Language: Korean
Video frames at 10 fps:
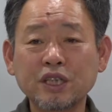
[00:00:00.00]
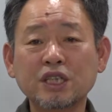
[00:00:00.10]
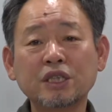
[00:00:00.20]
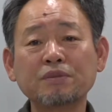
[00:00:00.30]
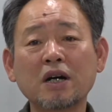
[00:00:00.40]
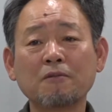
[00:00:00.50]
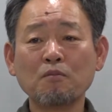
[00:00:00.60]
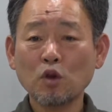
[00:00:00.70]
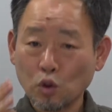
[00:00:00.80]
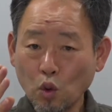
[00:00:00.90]
있지만
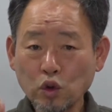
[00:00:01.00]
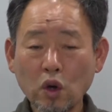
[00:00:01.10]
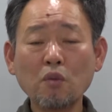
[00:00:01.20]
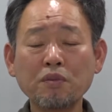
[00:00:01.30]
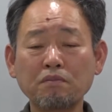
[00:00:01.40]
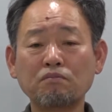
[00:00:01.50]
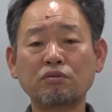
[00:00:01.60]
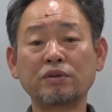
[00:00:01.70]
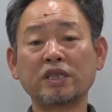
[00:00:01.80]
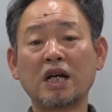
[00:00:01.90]
노점
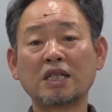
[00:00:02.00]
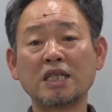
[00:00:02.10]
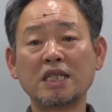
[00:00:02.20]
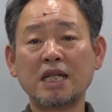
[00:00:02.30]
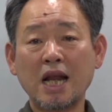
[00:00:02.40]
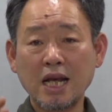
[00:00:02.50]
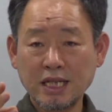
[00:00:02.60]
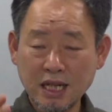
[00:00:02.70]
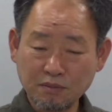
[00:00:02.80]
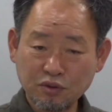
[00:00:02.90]
부분이라든지
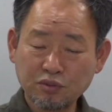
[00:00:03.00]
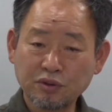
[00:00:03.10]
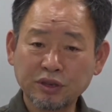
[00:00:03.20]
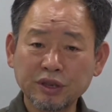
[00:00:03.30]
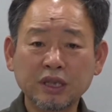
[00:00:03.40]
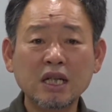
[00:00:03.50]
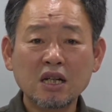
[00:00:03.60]
재래시장 부분은